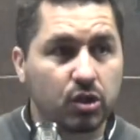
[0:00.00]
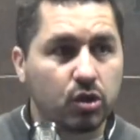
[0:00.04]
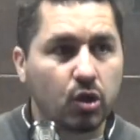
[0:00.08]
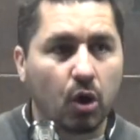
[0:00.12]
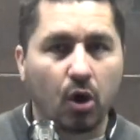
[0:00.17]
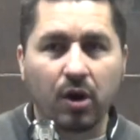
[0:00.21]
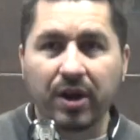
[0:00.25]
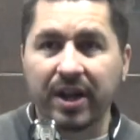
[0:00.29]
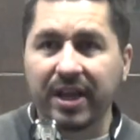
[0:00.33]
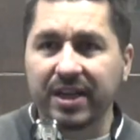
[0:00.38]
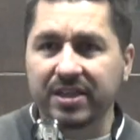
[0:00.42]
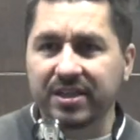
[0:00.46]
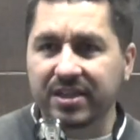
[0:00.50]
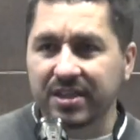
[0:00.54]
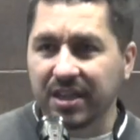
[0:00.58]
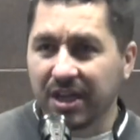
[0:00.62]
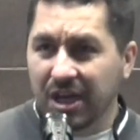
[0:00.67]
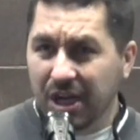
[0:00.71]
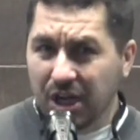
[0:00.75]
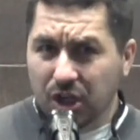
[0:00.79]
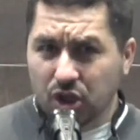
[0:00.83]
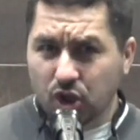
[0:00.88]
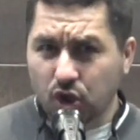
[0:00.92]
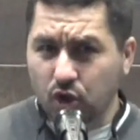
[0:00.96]
dones,
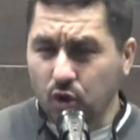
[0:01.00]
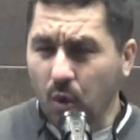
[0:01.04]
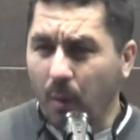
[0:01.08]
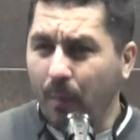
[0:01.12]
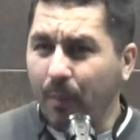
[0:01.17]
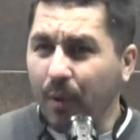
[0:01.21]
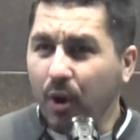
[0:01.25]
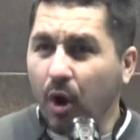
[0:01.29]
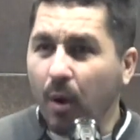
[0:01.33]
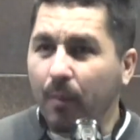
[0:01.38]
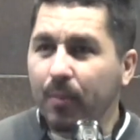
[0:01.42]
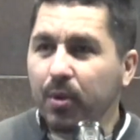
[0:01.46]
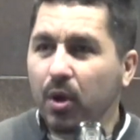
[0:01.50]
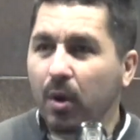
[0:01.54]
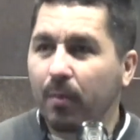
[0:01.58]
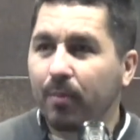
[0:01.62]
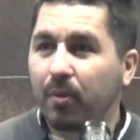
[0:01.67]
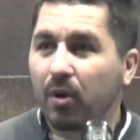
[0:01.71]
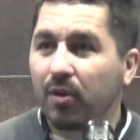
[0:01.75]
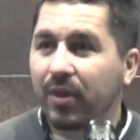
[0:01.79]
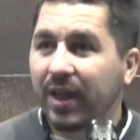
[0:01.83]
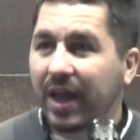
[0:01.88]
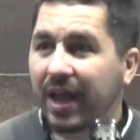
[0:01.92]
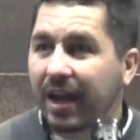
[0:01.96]
su propio
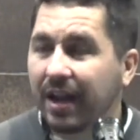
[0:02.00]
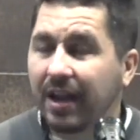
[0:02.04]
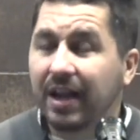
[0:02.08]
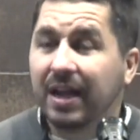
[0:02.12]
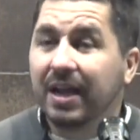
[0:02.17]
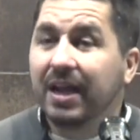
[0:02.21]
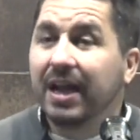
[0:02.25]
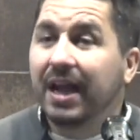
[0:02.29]
poder.